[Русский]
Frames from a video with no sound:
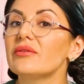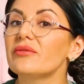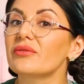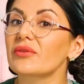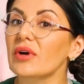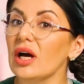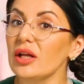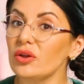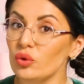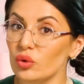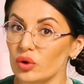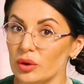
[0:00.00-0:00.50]
в
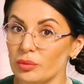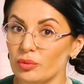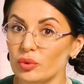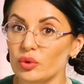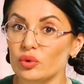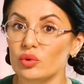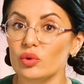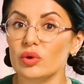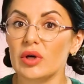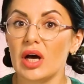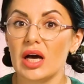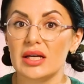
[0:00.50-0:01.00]
которой
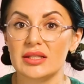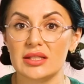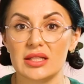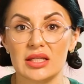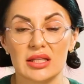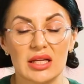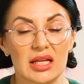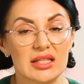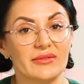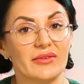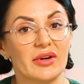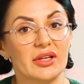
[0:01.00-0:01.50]
будет
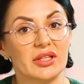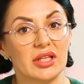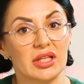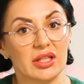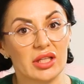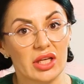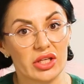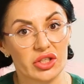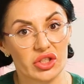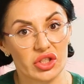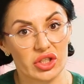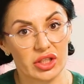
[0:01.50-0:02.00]
указано название
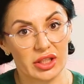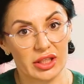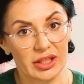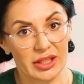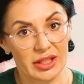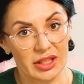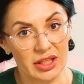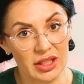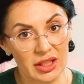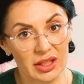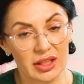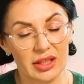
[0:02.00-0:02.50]
нашей
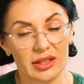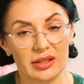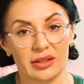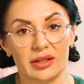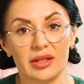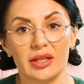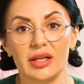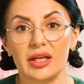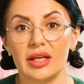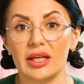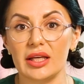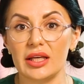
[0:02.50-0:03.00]
клиники
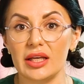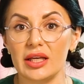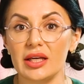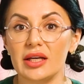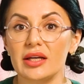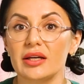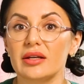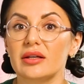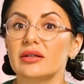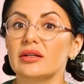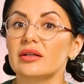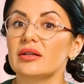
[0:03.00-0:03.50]
и
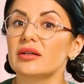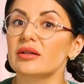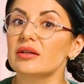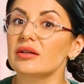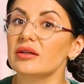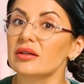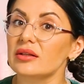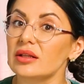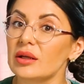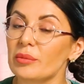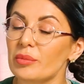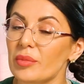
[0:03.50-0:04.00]

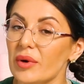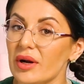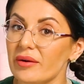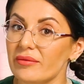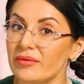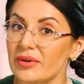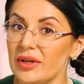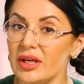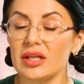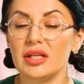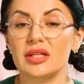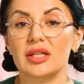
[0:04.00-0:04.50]

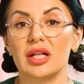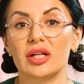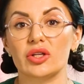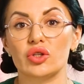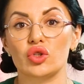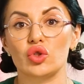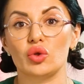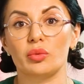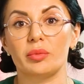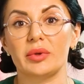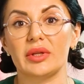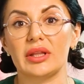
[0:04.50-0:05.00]
Направление
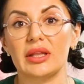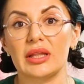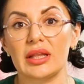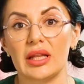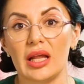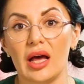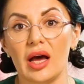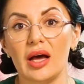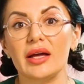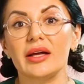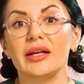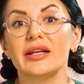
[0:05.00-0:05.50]
должно быть
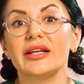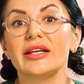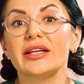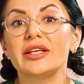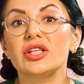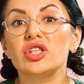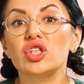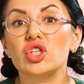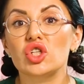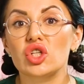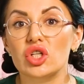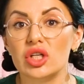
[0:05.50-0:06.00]
на
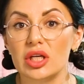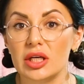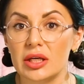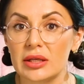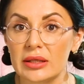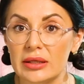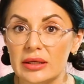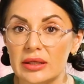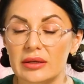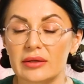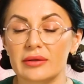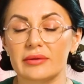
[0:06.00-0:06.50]

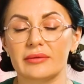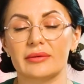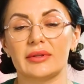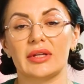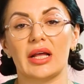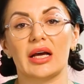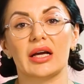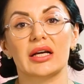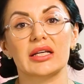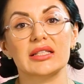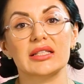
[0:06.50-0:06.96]
лечение, на